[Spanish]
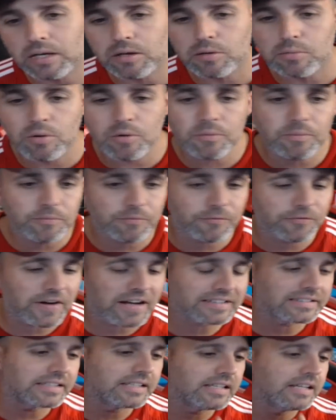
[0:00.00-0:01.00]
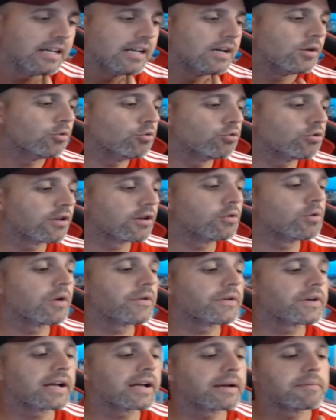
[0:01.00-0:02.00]
como Fati, uno de los
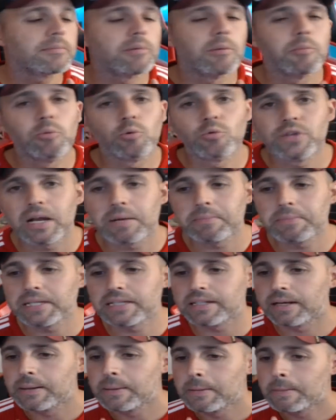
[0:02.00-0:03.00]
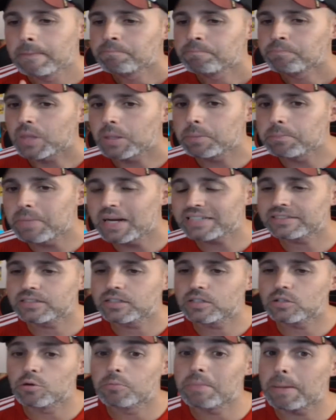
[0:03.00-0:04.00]
jugadores ahora mismo mundialmente más,
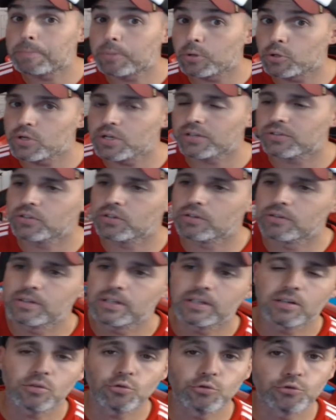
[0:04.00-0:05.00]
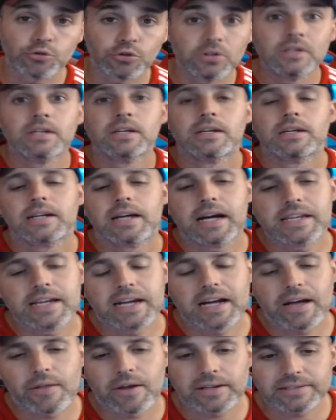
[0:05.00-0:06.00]
con más proyección, incluso ha
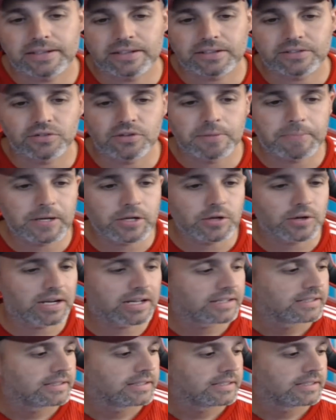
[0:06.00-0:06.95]
llegado a la selección española